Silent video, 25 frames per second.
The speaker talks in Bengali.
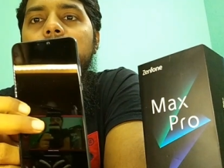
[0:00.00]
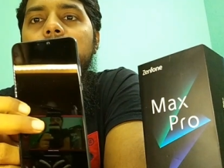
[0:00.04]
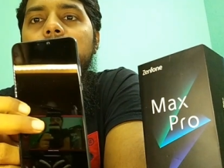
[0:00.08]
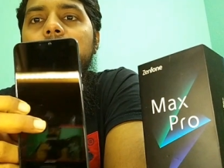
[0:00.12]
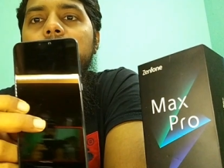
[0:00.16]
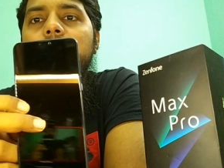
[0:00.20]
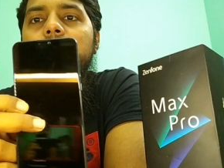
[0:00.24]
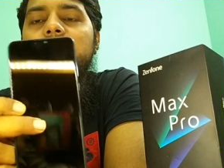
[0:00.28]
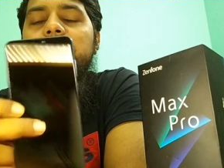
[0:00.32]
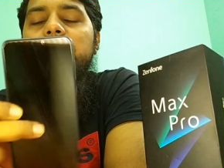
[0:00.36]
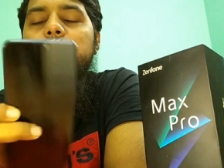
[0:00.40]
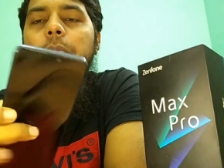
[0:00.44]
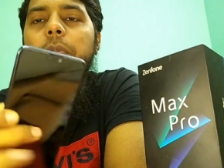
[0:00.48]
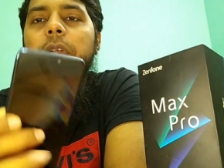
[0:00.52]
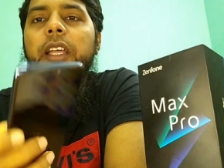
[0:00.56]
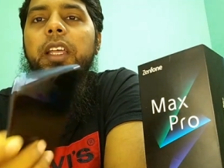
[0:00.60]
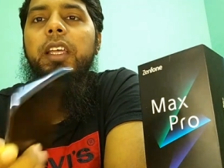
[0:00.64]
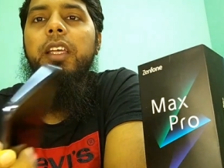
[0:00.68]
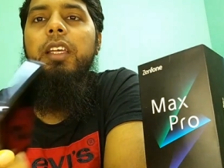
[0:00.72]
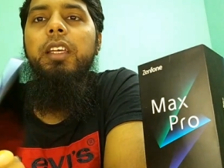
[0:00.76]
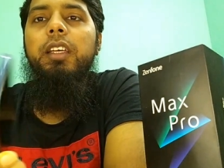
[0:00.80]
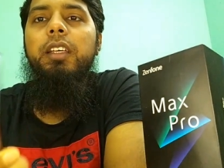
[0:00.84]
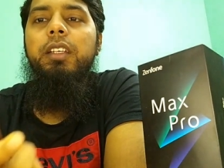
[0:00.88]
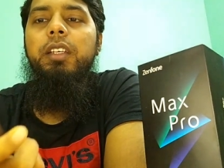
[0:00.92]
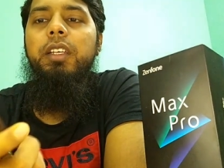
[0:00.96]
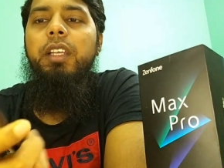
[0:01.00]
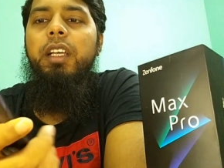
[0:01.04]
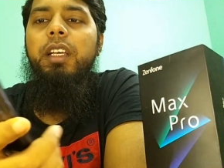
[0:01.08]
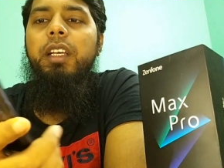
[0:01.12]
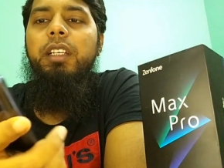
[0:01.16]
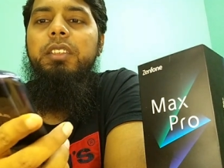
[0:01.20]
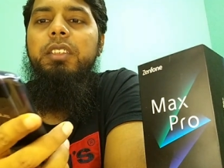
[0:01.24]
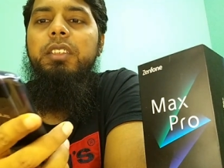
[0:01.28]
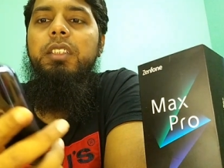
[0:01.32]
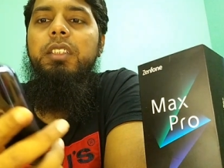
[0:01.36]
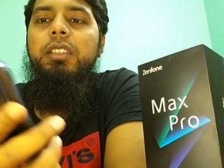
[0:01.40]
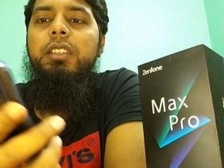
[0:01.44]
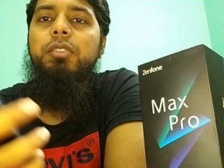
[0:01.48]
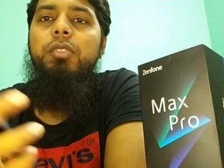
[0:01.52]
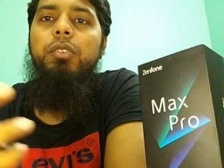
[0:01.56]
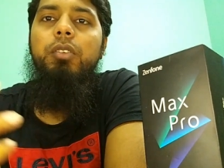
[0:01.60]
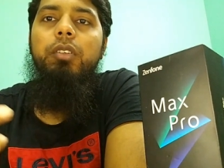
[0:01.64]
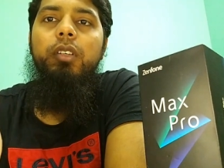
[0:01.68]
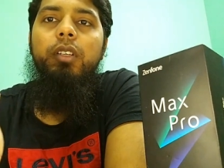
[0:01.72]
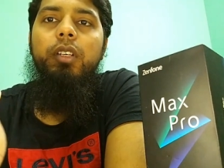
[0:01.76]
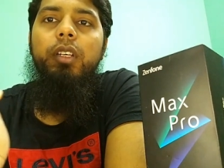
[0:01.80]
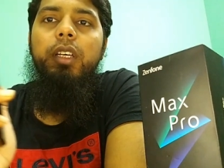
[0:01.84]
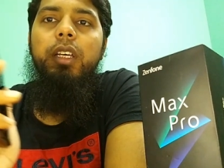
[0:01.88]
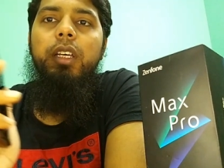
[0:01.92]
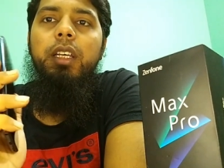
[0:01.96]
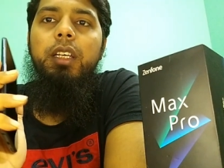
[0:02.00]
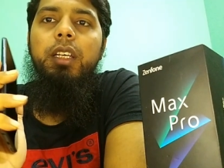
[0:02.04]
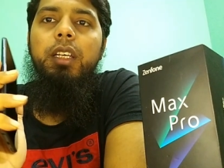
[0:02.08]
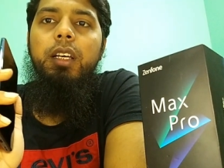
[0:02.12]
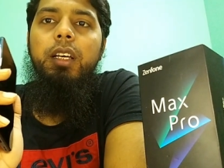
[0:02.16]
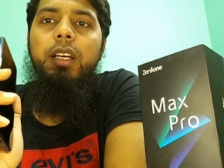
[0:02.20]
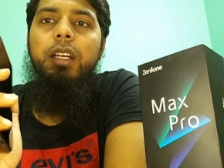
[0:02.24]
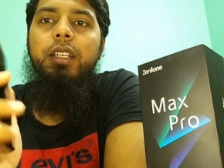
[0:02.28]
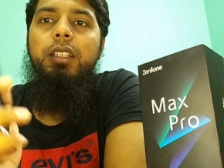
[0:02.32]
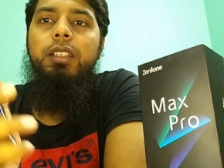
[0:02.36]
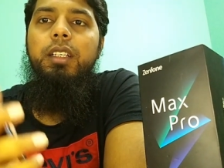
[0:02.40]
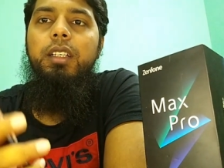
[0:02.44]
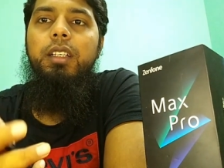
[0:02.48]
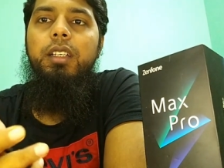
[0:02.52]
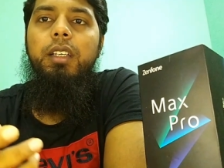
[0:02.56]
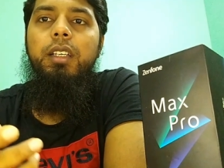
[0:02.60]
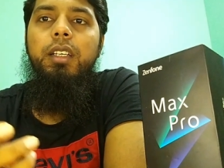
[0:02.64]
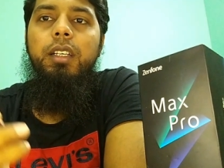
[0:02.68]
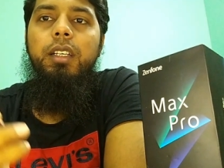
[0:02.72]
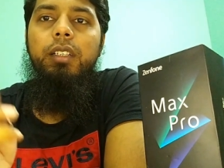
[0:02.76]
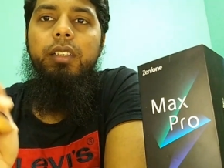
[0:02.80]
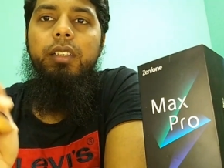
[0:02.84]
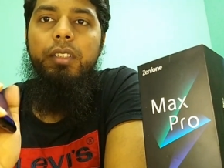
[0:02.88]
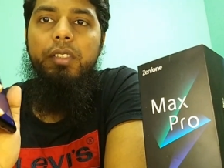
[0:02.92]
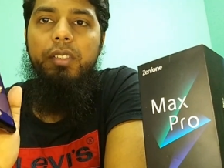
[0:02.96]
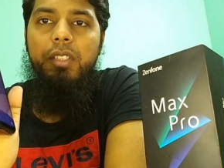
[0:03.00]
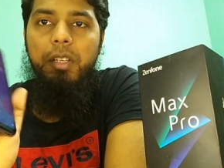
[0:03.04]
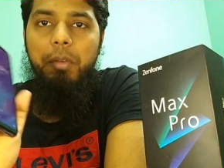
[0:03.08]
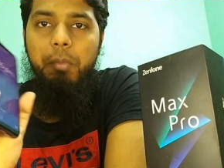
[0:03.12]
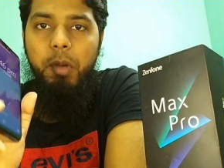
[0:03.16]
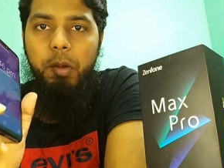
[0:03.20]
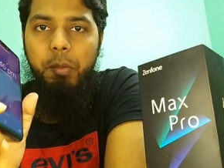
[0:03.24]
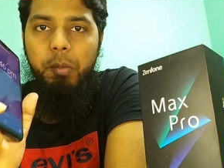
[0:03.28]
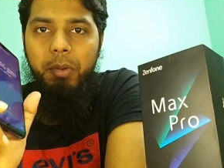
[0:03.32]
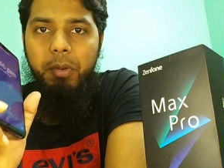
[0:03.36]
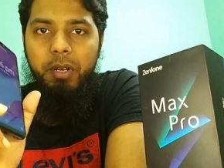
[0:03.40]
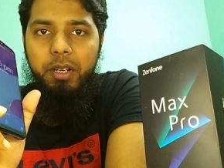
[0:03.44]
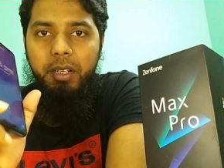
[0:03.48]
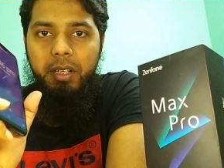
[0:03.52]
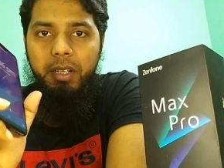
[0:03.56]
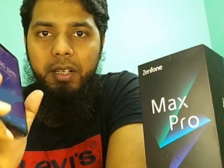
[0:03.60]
ডিসপ্লে ঠিক আছে সো এটা আরেকটা ইন্টারেস্টিং ব্যাপার